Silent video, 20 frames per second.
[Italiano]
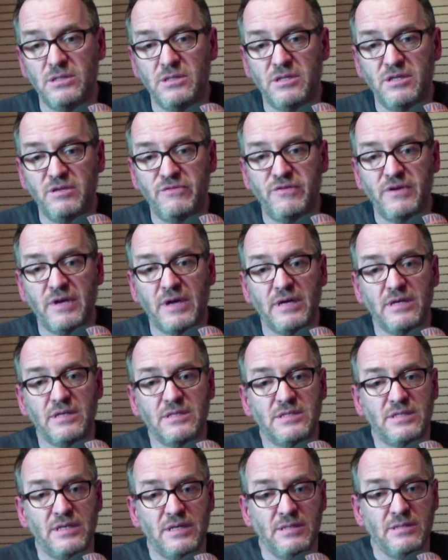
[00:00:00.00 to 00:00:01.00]
e
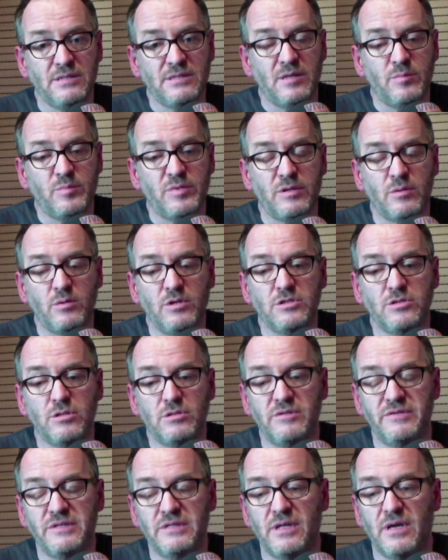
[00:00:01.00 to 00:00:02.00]
scientifica senza per
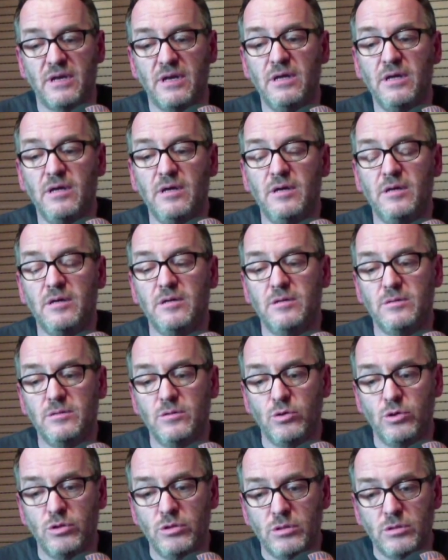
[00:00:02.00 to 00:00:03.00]
questo diventare
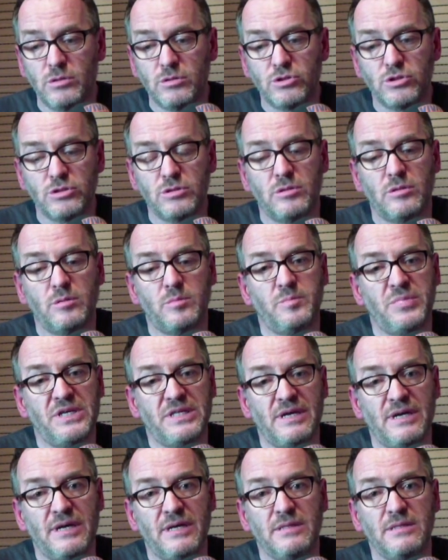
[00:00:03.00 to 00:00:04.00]
noioso,
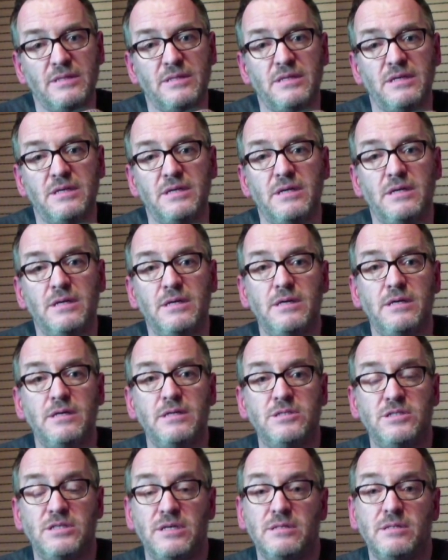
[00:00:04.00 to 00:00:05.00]

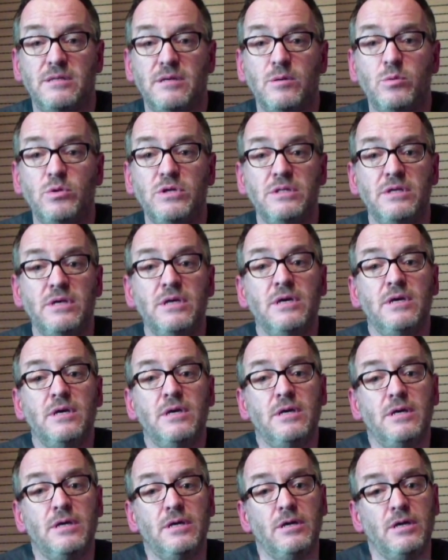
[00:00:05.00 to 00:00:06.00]
pedante, eccetera. Quindi
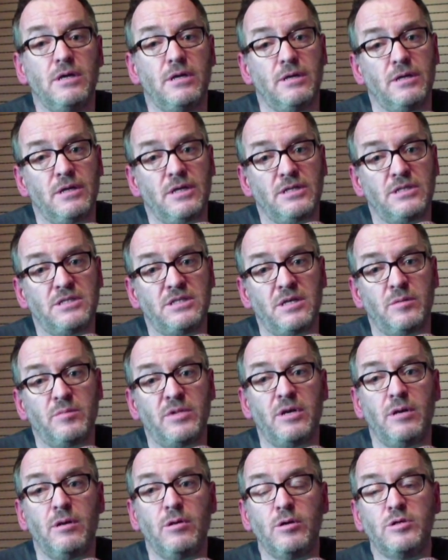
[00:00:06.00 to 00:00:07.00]

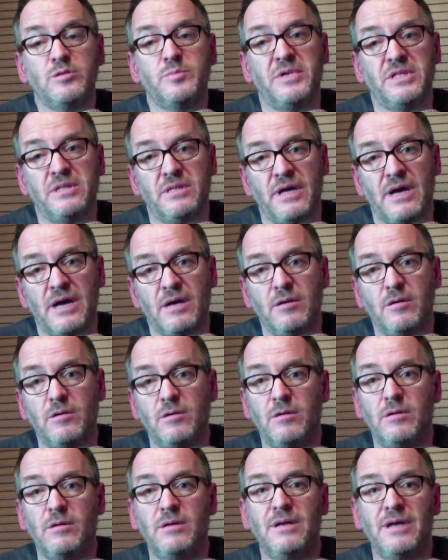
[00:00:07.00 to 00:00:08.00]
insieme lo
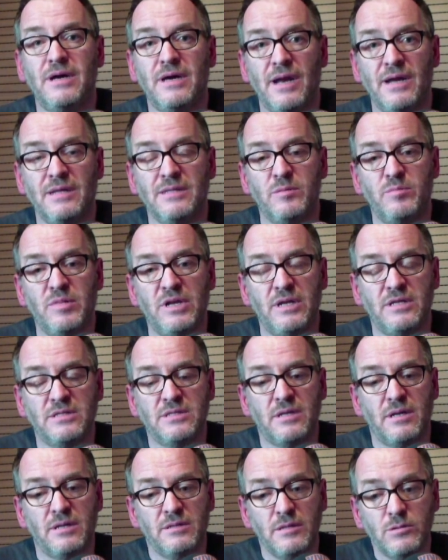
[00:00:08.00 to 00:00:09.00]
spettacolo, la grande
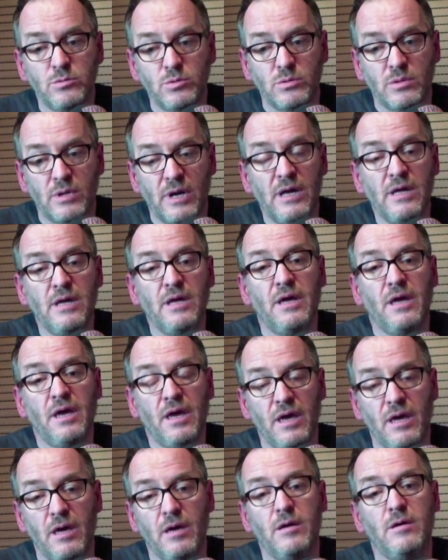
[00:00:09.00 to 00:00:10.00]
bellezza della natura
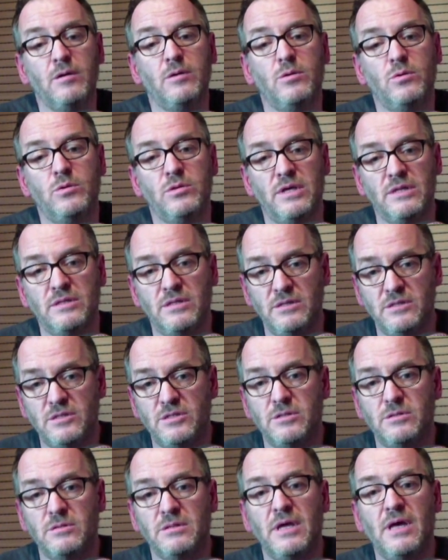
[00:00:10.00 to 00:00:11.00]
e
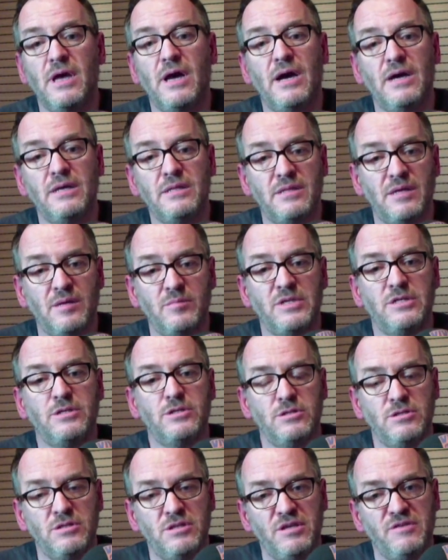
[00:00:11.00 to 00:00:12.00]
un'attenzione ai temi
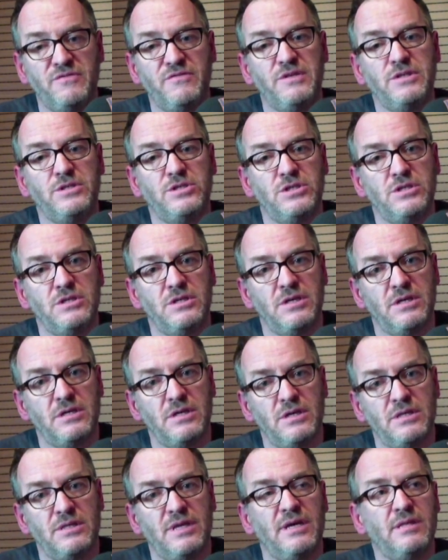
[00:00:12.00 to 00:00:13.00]
scientifici
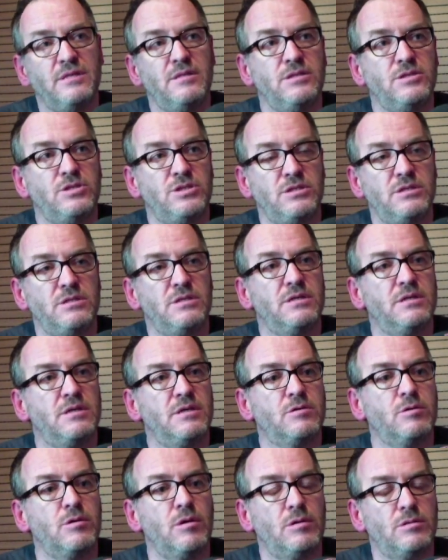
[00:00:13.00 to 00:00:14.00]
ed etici e